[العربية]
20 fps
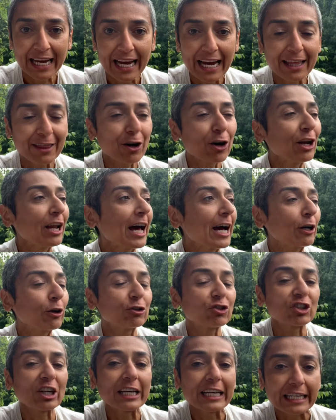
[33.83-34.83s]
هذول اكو
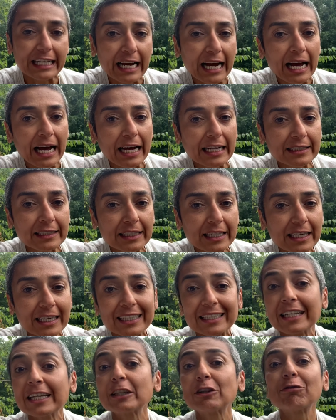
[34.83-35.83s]
شركات
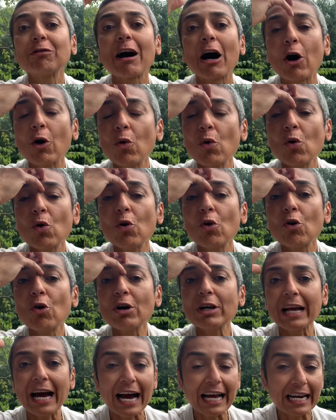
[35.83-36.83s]

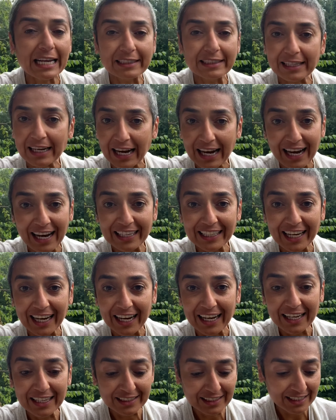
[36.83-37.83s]
يدفعون على
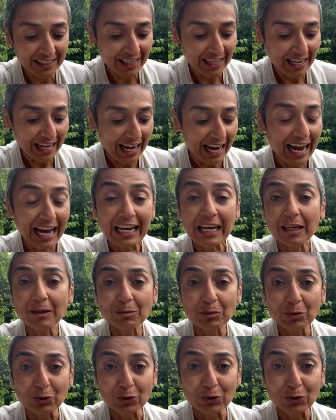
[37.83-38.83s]
دعايات على
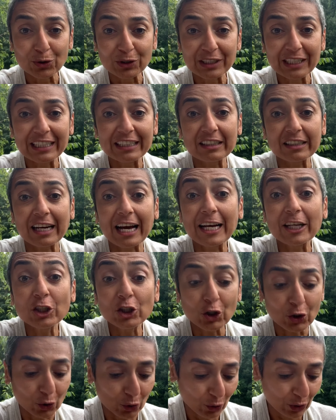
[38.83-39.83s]
مود
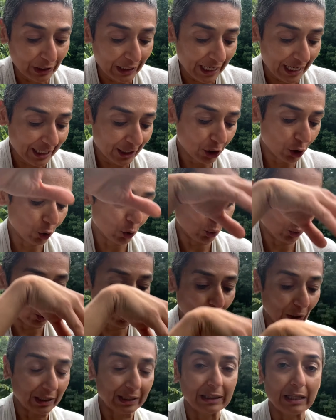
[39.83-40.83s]
يقنعونا انه
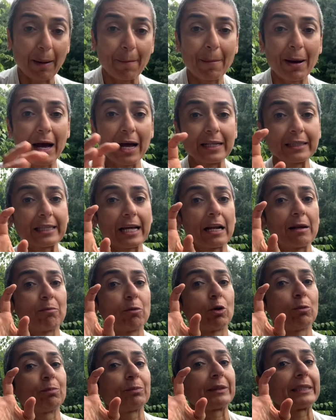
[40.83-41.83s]
الطماطة
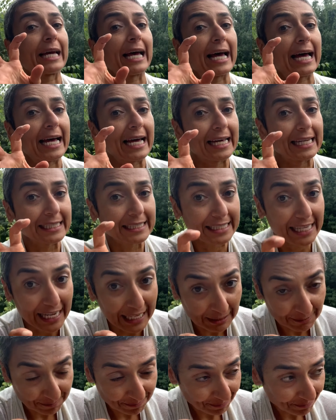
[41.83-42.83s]
الممتازة
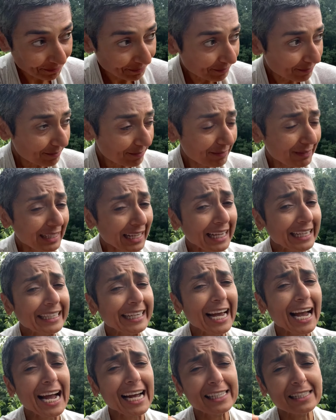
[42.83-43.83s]
هي
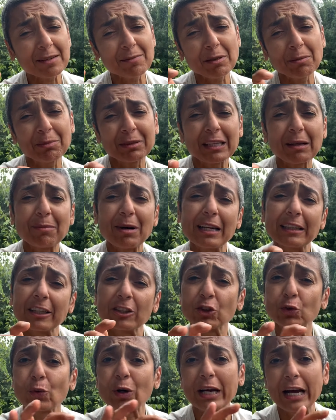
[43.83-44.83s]
احسن من الطماطة
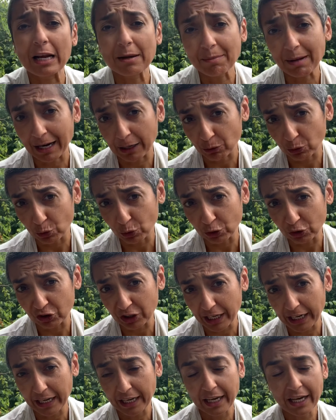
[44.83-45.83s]
شوية
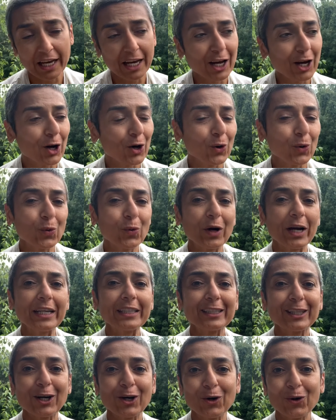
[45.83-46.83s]
المعوجة
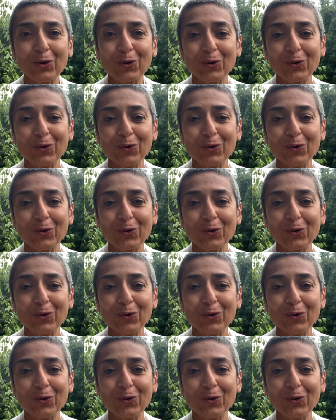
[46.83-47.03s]
وانه